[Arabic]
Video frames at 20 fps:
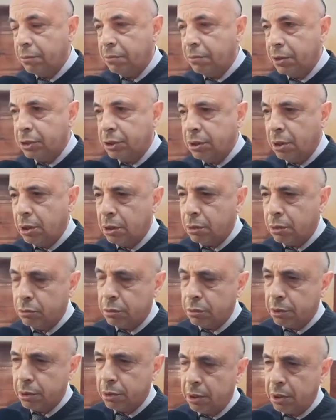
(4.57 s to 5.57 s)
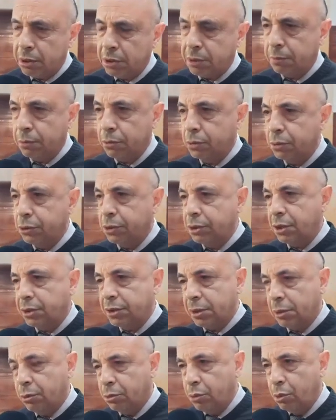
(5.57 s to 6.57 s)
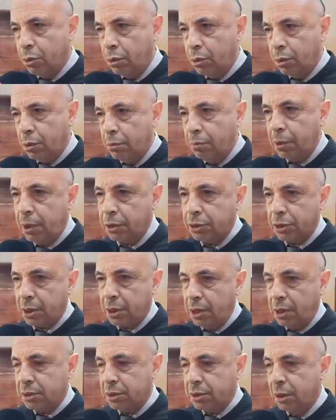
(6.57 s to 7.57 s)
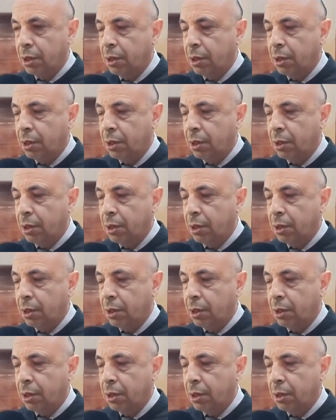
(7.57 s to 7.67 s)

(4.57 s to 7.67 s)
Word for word: البشر والنصب والتسول باشخاص